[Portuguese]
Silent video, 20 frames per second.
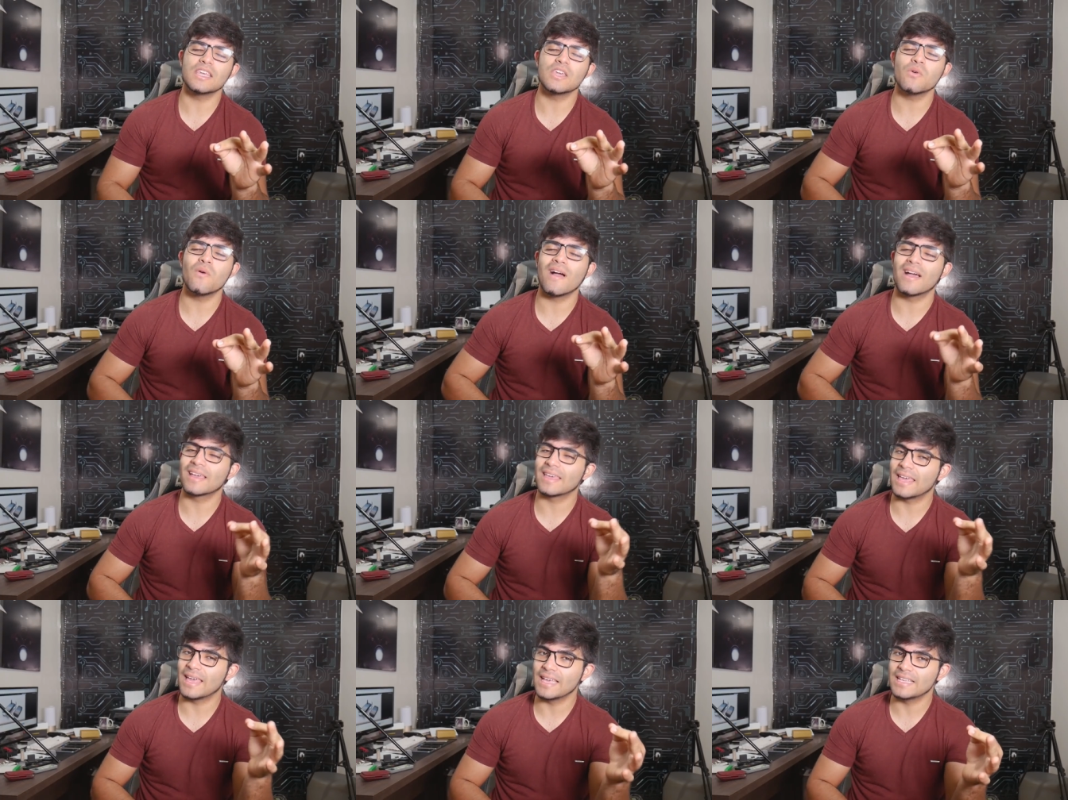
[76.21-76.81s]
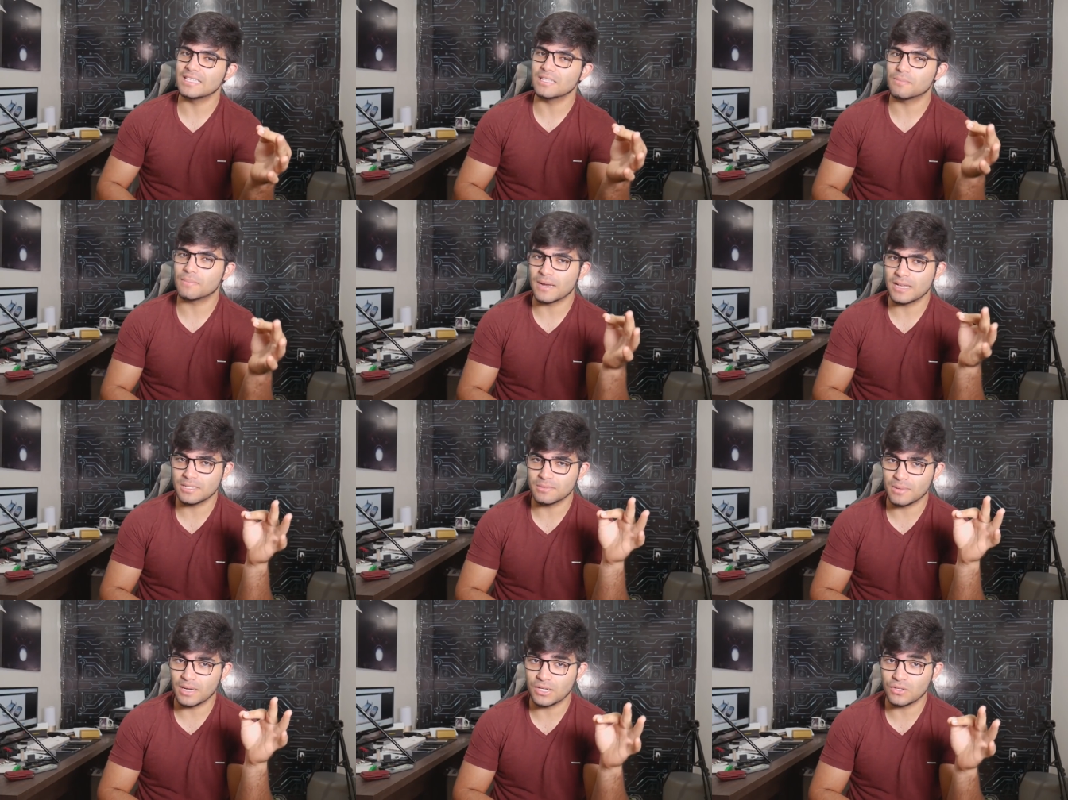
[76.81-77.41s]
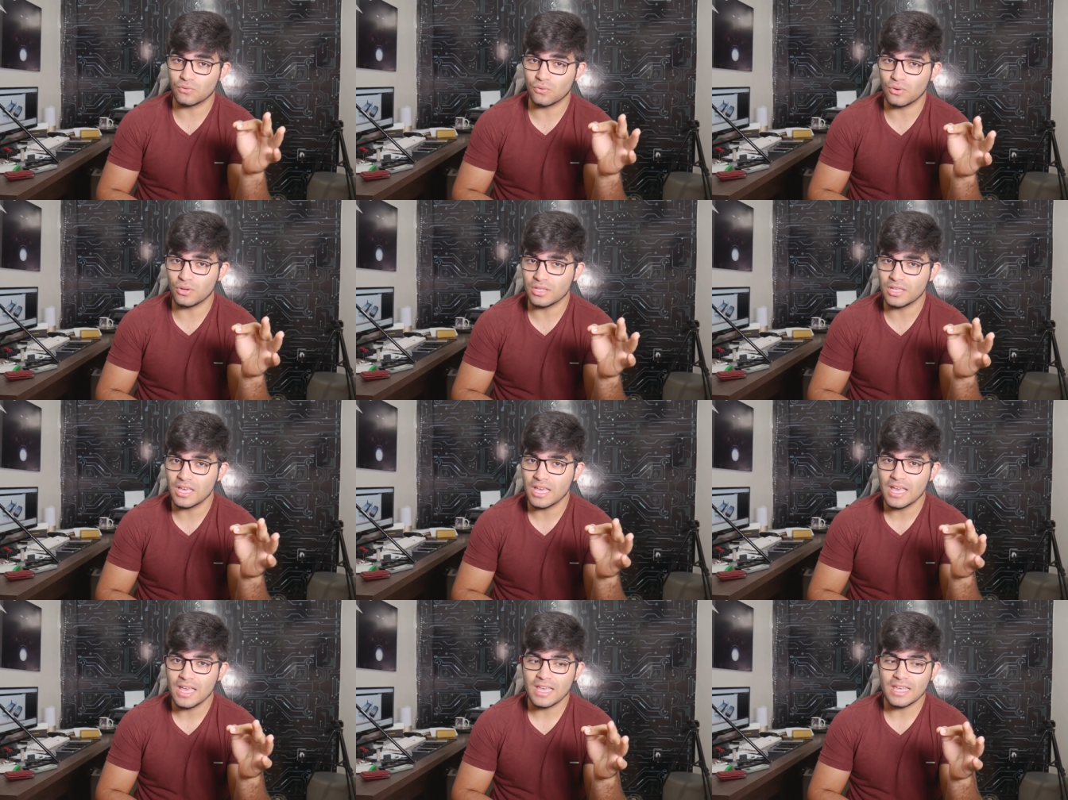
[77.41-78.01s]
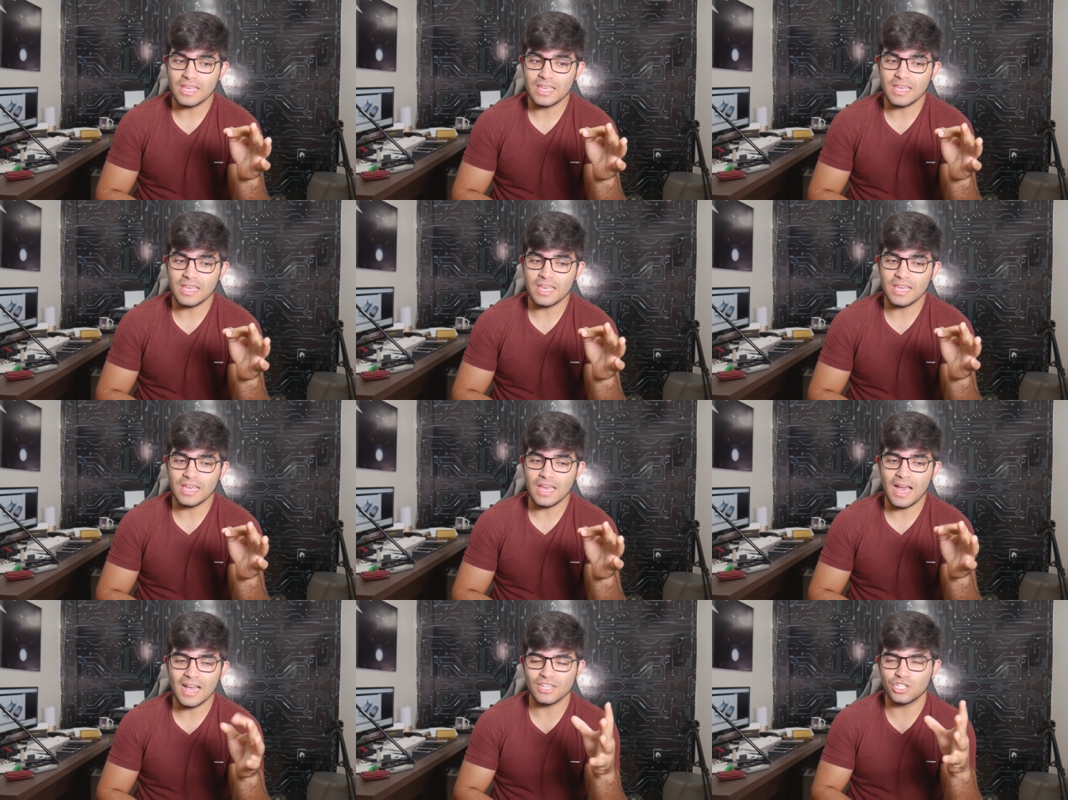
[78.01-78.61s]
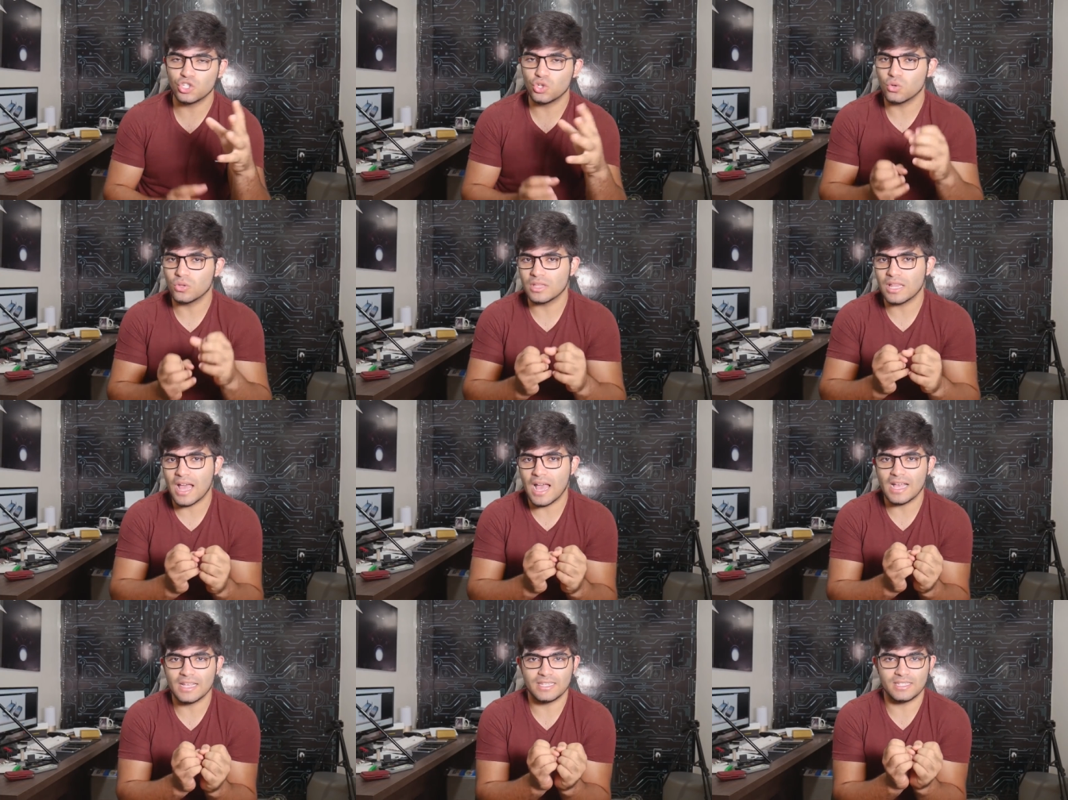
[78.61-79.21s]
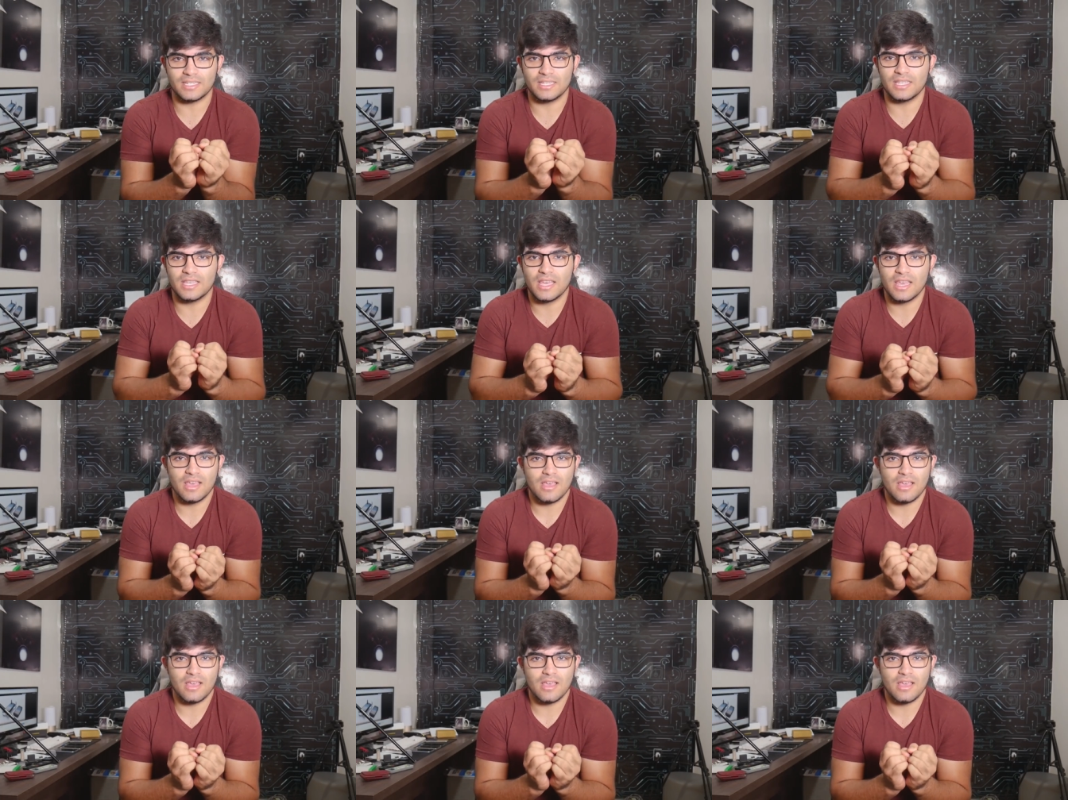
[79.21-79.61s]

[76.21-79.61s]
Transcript: em uma case para smartphone e acionasse